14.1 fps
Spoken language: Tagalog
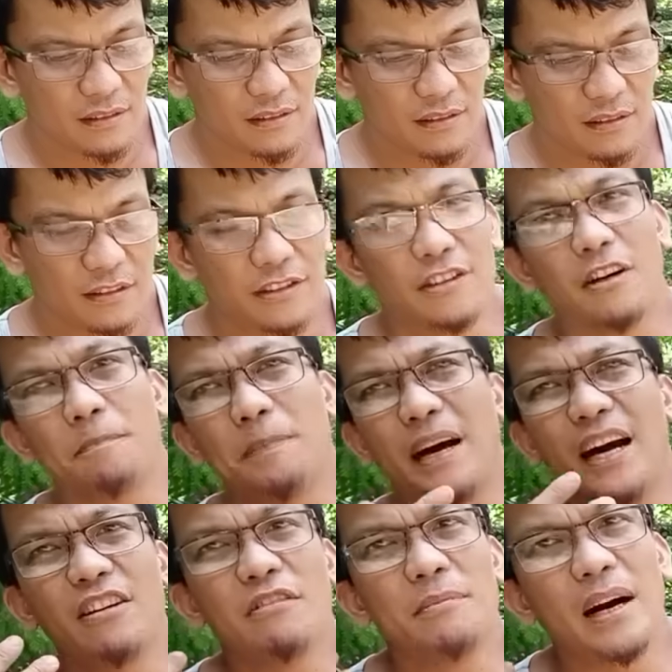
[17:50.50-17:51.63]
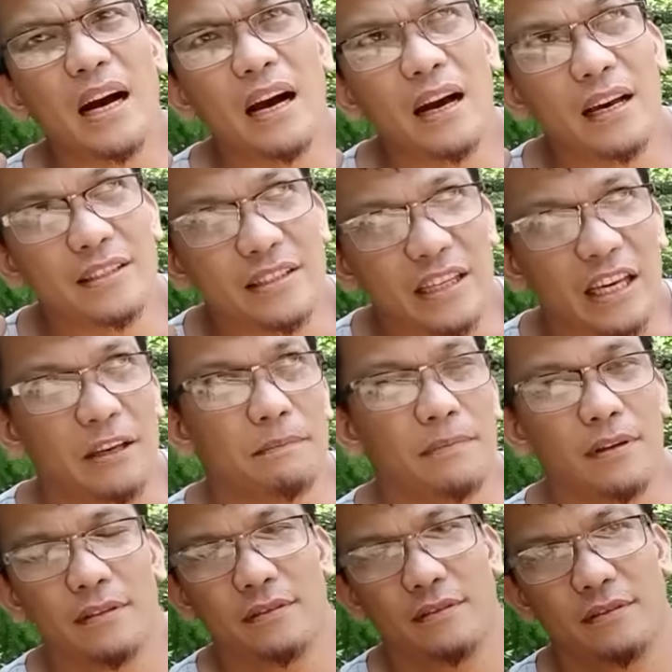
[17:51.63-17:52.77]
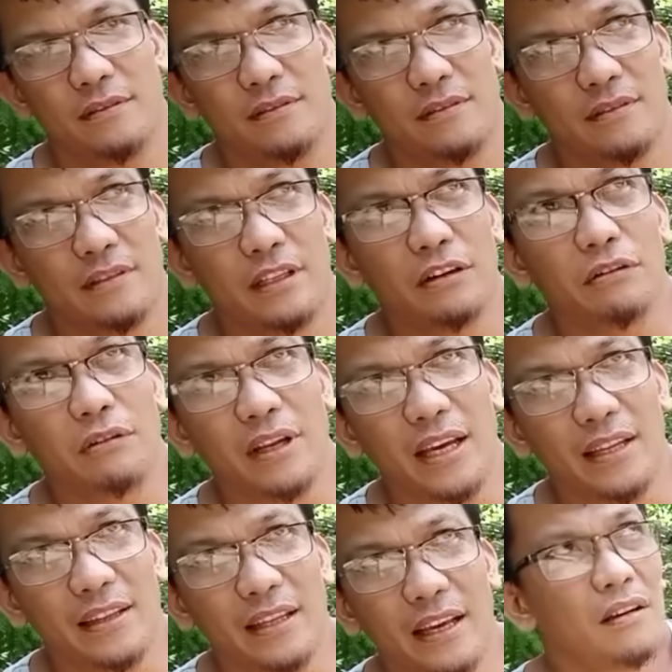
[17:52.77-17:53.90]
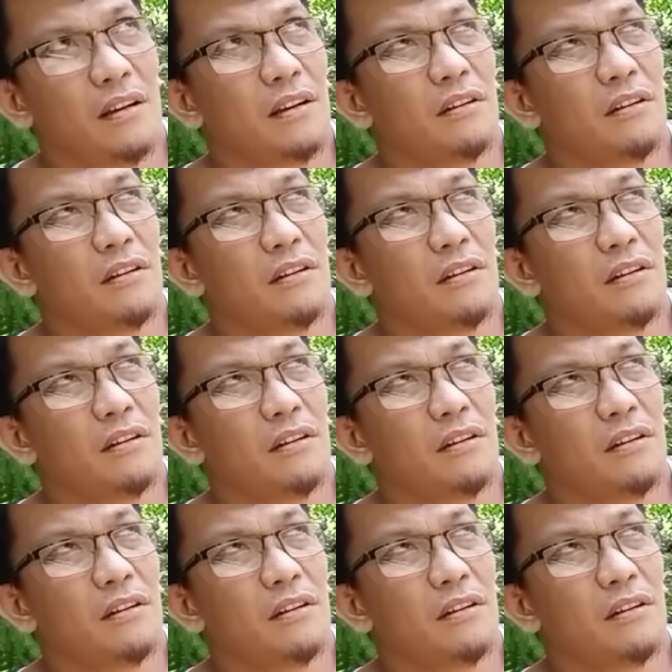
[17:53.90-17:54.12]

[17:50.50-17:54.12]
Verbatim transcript: So, paano makakasave ng kuryente?